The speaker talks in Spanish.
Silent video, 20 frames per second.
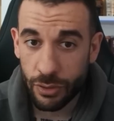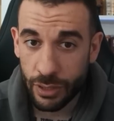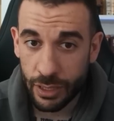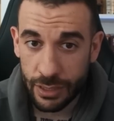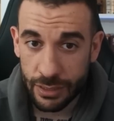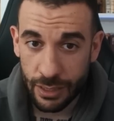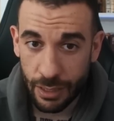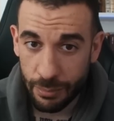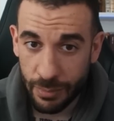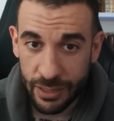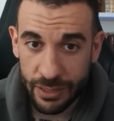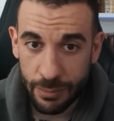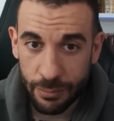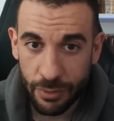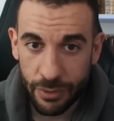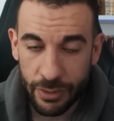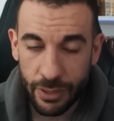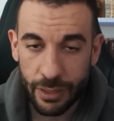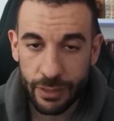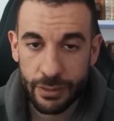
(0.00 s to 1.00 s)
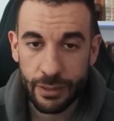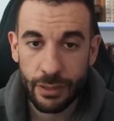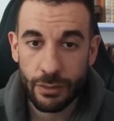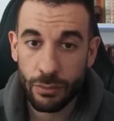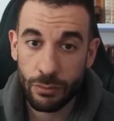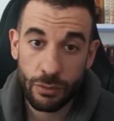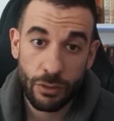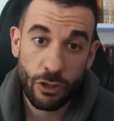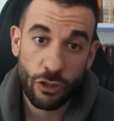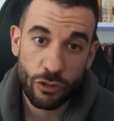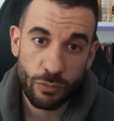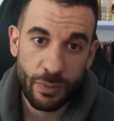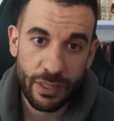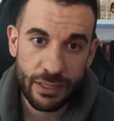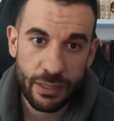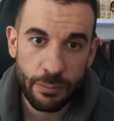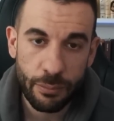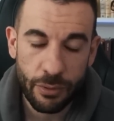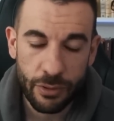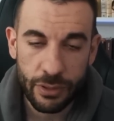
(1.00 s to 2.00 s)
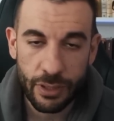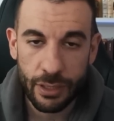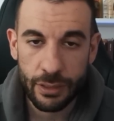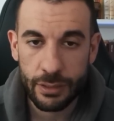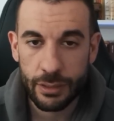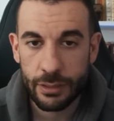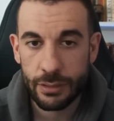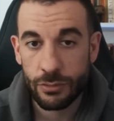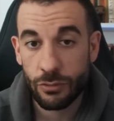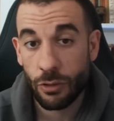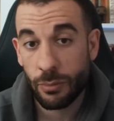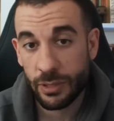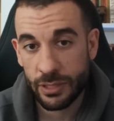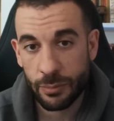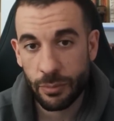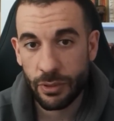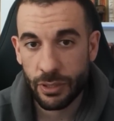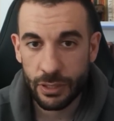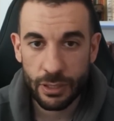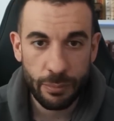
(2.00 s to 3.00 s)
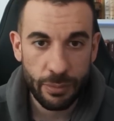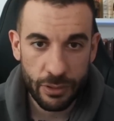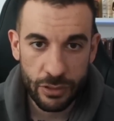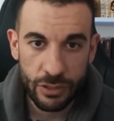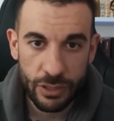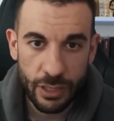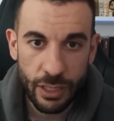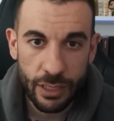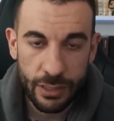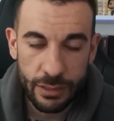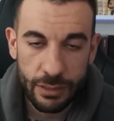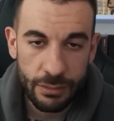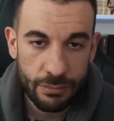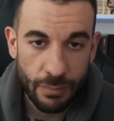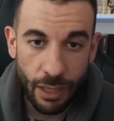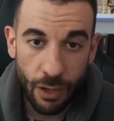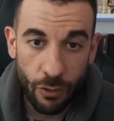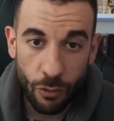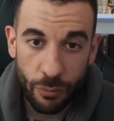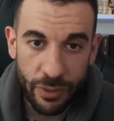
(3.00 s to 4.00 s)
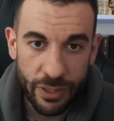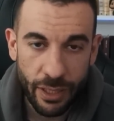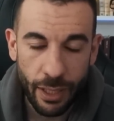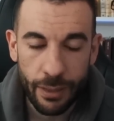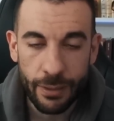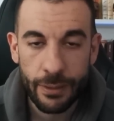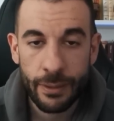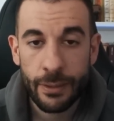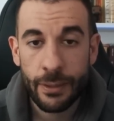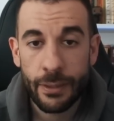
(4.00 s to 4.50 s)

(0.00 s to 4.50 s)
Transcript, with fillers: que es el más importante, o de los más importantes. No el más importante, pero sí es algo vital.